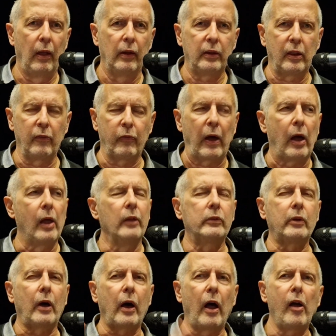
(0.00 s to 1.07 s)
qui va
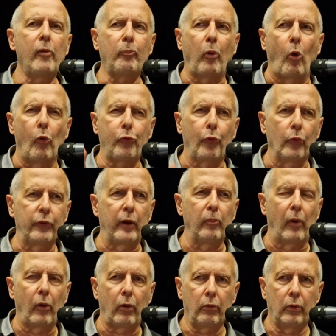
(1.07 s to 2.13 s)
très
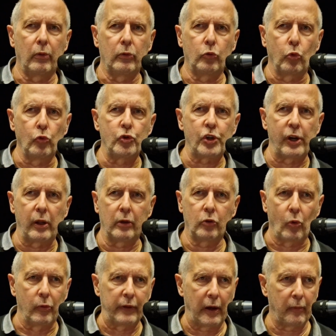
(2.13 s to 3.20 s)
profondément toucher
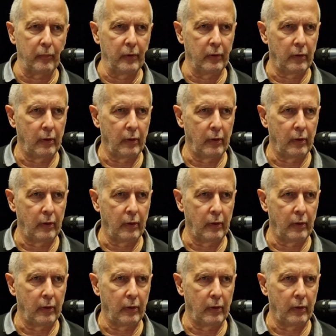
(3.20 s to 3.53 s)
ton âme,